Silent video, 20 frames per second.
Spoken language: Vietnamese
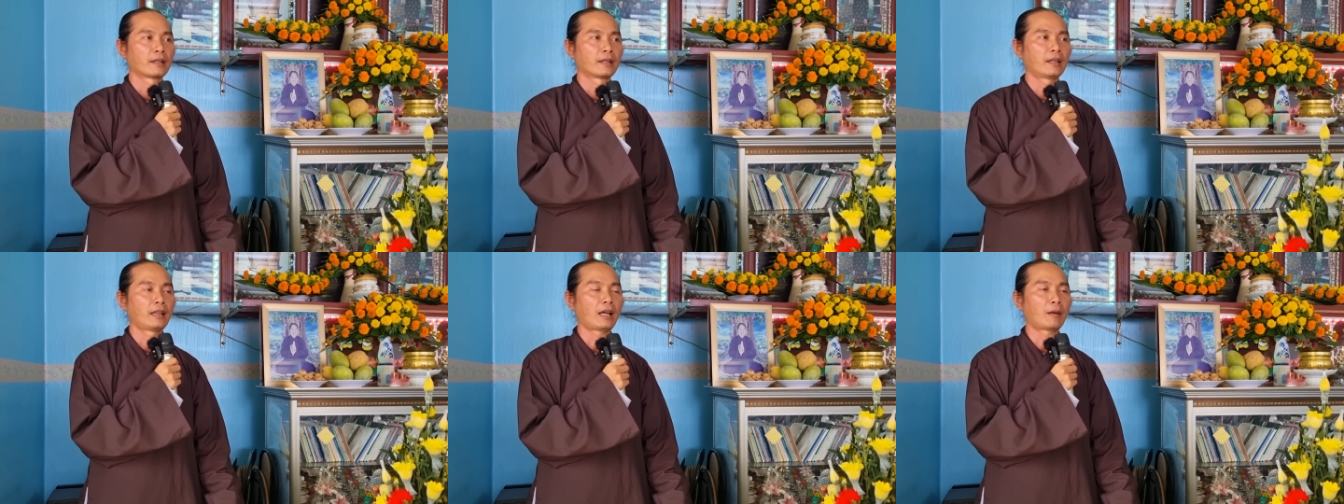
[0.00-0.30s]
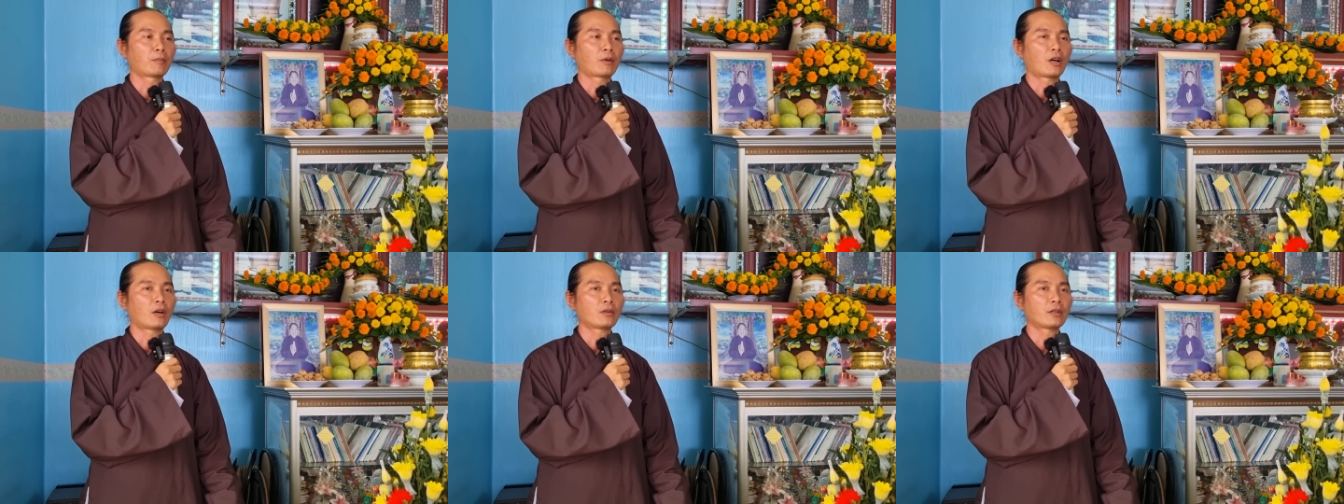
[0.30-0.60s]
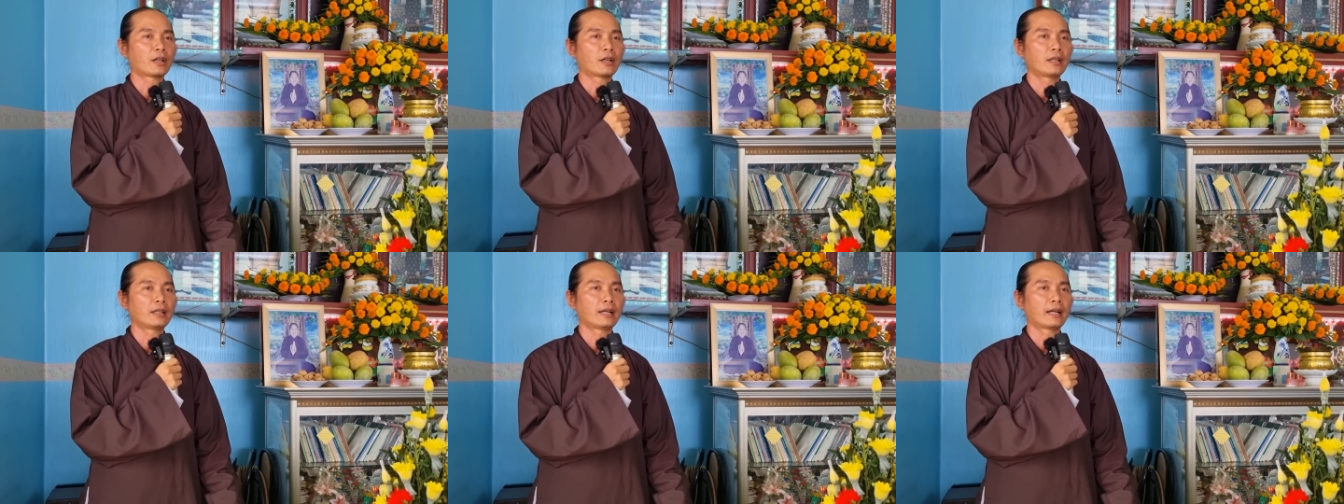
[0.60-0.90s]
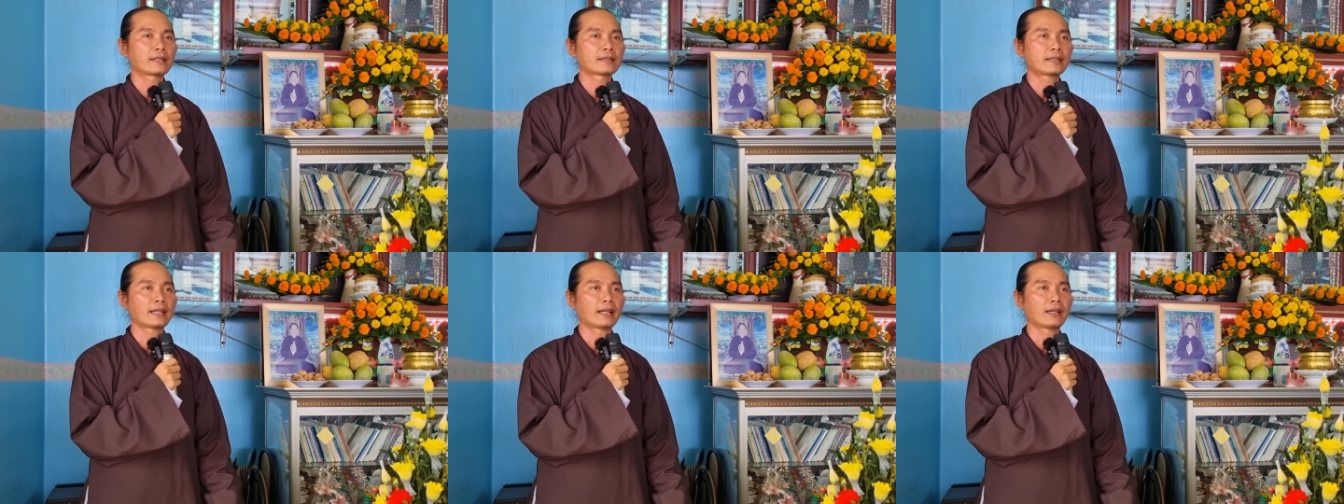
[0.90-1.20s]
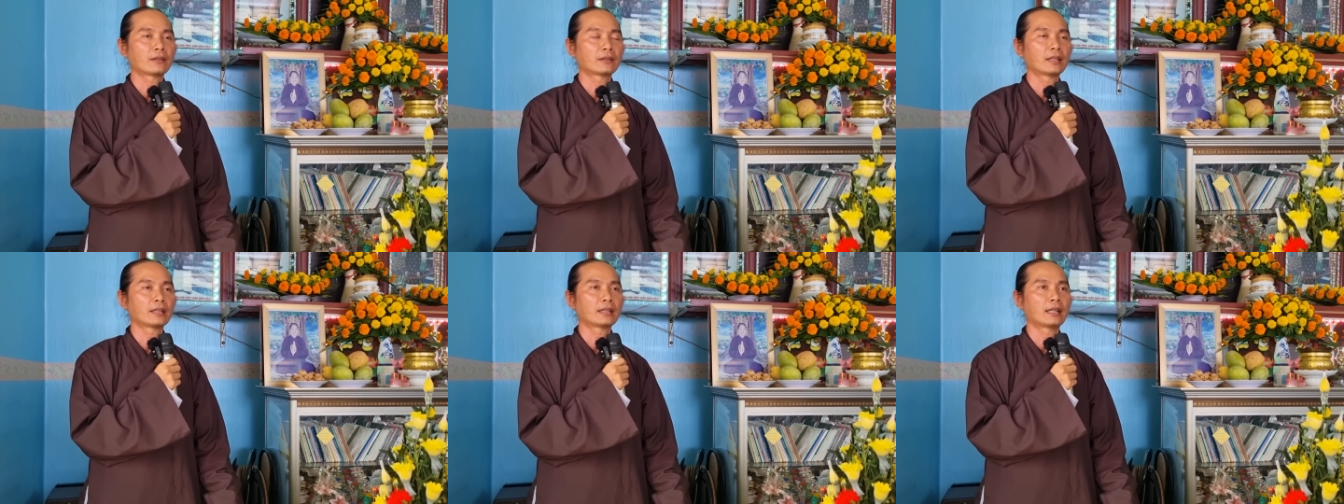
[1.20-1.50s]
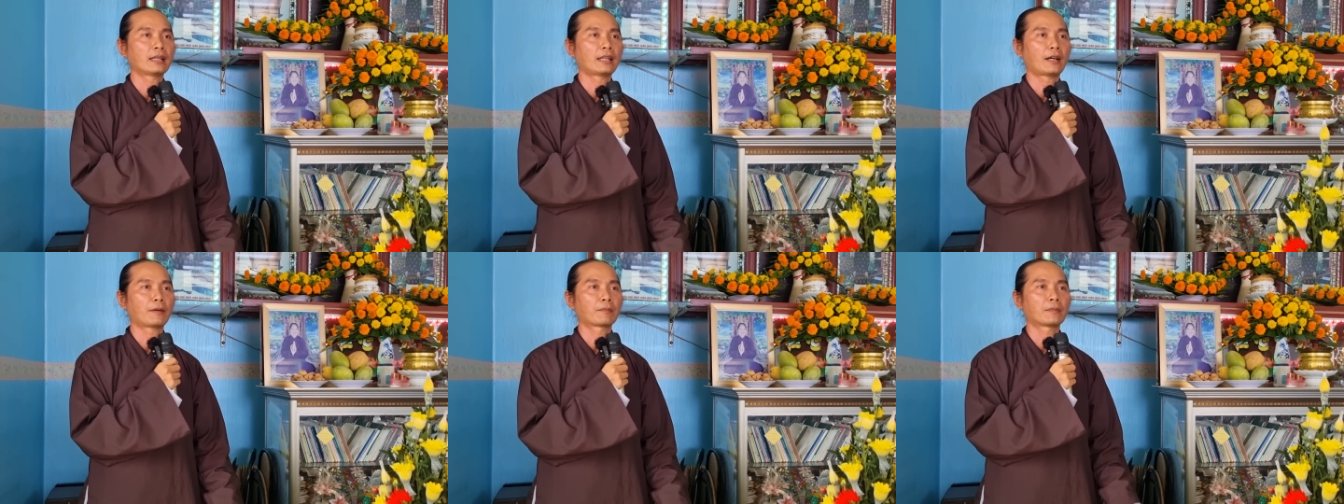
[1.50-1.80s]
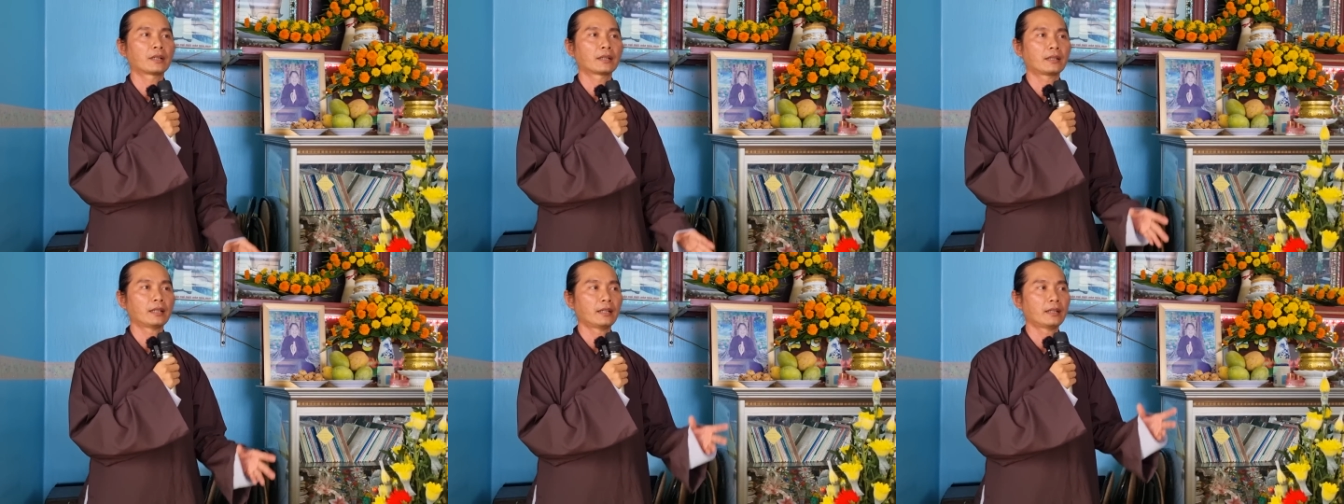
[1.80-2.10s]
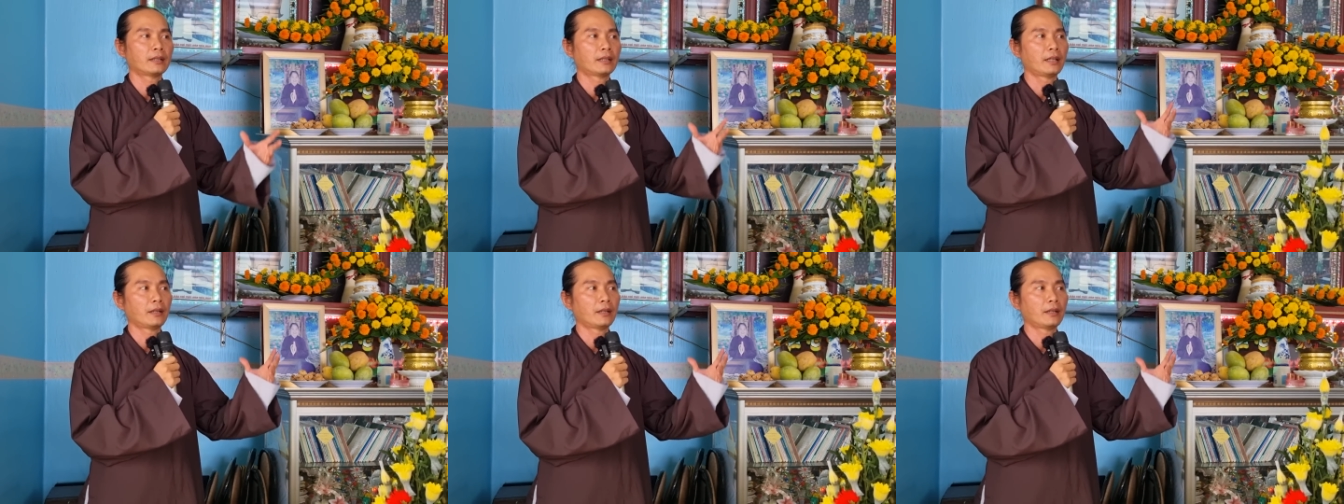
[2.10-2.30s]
Thì lòng ngộ rồi là sao? Tức là lòng mà theo,